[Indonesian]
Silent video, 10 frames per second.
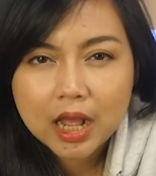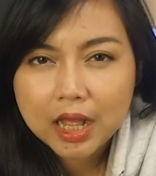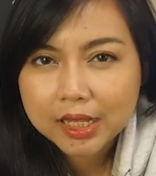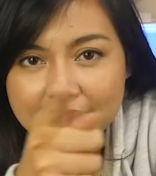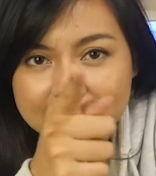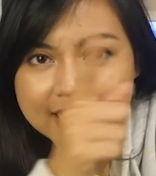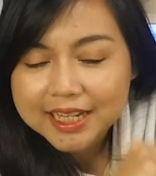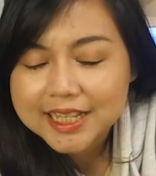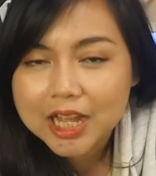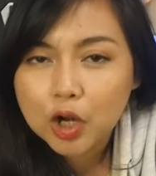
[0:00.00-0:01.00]
Nah,
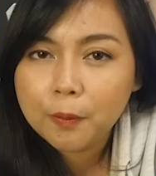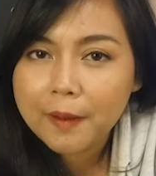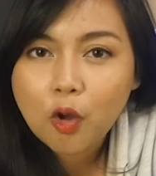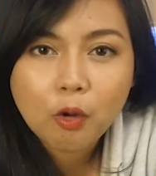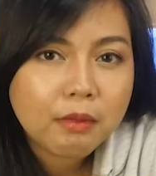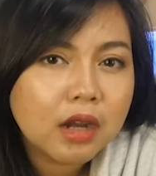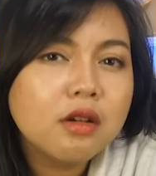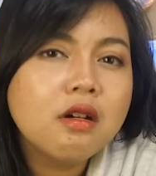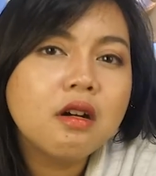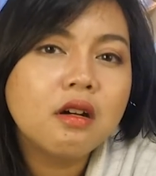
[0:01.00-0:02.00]
kalian nih jangan lupa
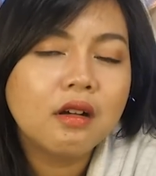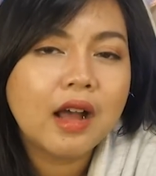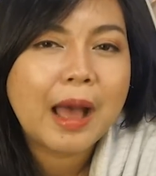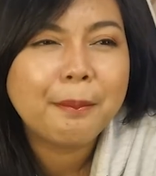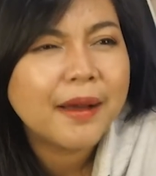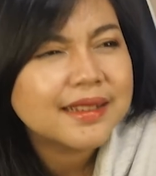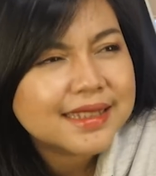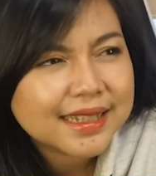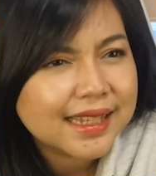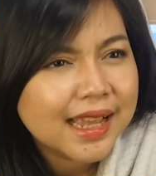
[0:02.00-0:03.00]
komen dong apa apa
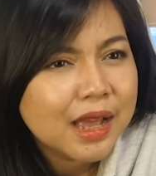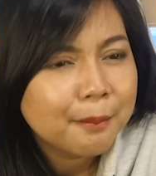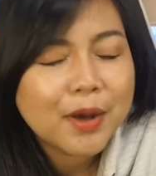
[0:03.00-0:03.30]
sih